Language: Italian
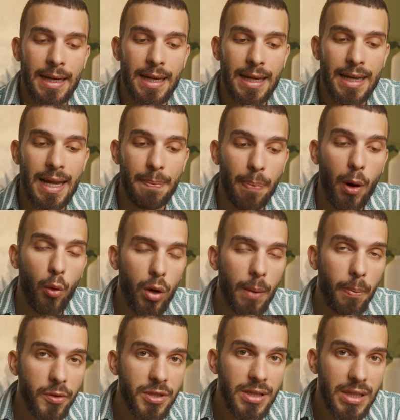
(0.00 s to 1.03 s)
Le
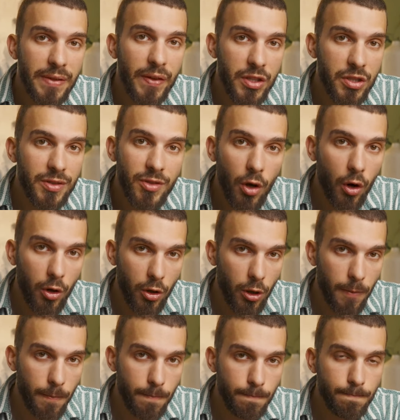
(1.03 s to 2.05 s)
paure positive ci
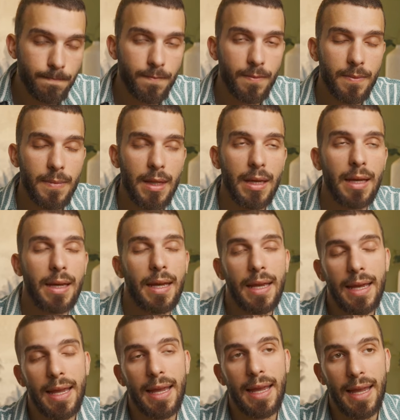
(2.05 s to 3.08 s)
sono,
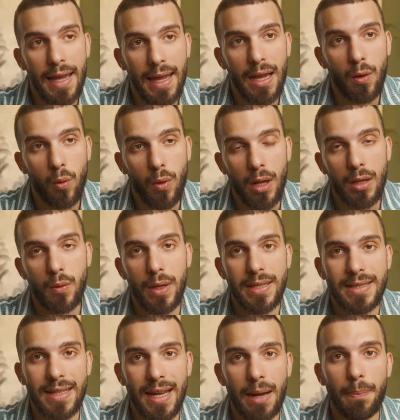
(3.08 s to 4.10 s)
e una di
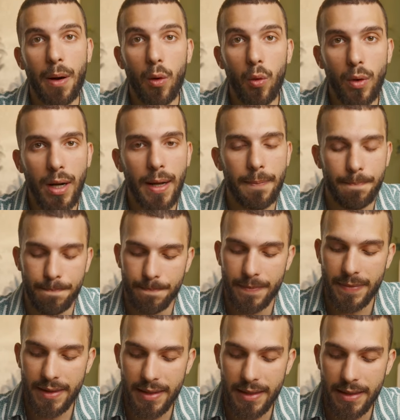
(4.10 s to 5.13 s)
queste è la paura
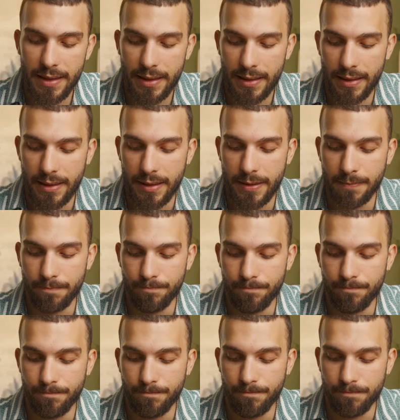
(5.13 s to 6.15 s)
di eh,
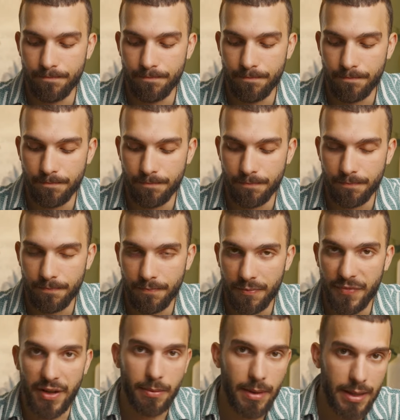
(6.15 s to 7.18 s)

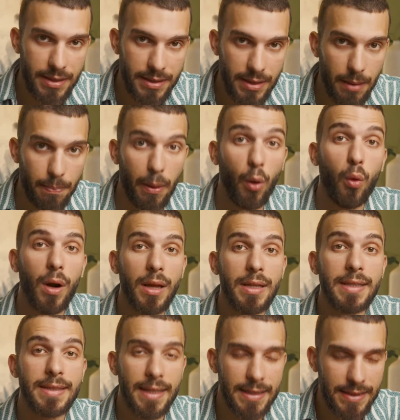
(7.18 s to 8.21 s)
fermarsi, la paura
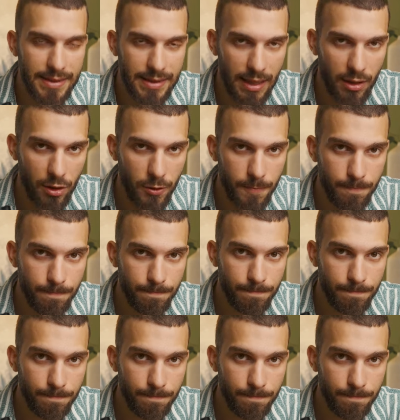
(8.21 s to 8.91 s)
di andare in stallo.